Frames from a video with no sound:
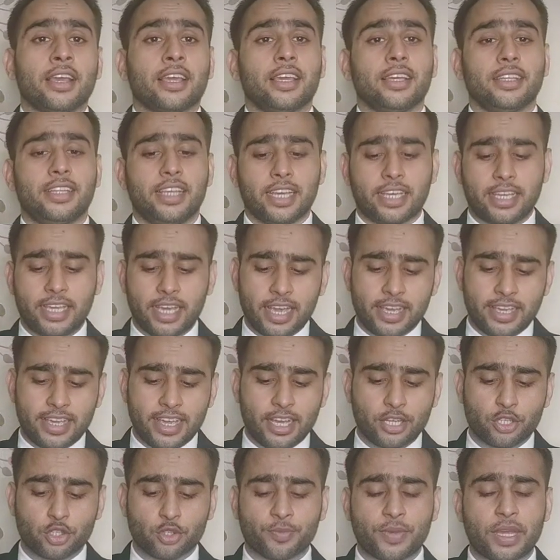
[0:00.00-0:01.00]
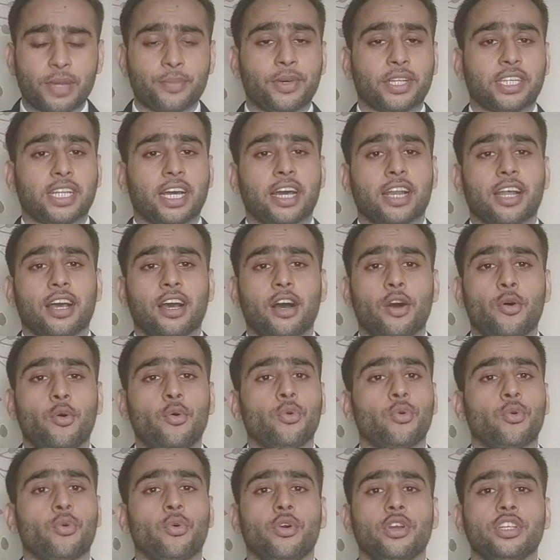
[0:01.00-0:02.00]
कि देखिए ये जो मैं बता रहा
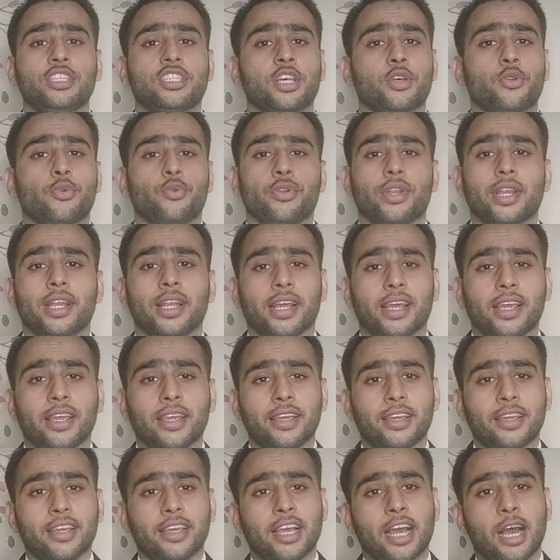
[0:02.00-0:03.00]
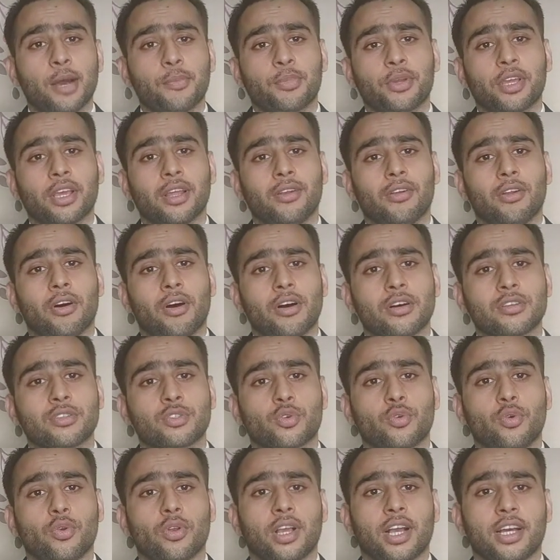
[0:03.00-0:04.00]
हूं कोई जरूरी नहीं कि आपके लॉ
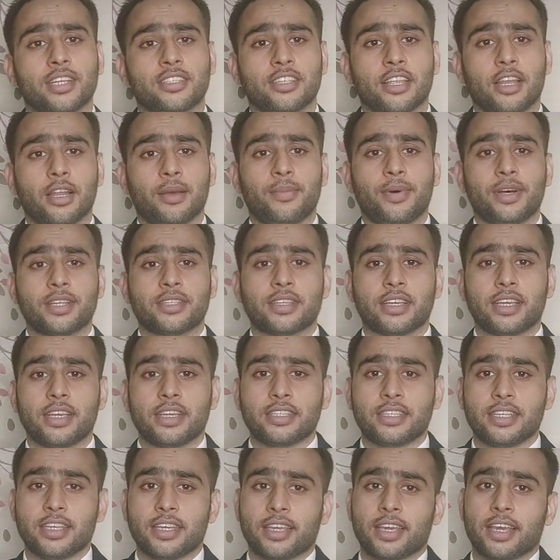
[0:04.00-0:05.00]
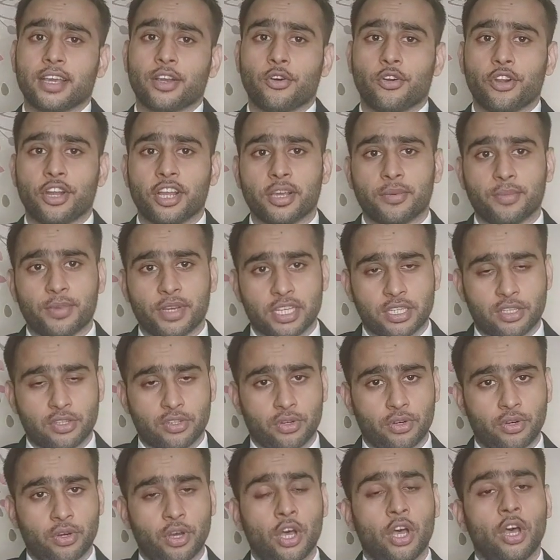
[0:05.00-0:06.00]
स्कूल का सिलेबस इसी के अकॉर्डिंग
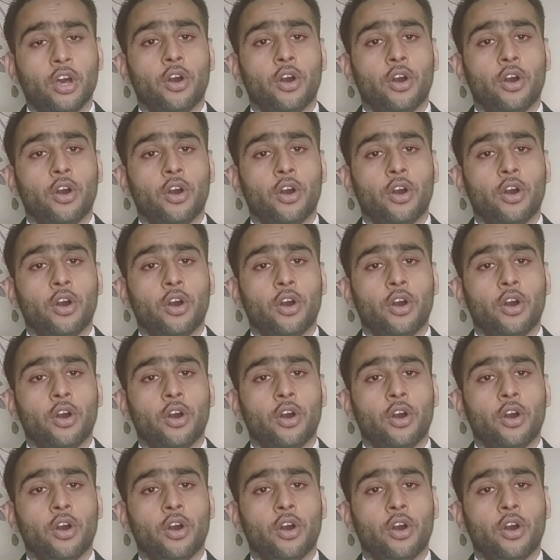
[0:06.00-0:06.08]
बेस्ड हो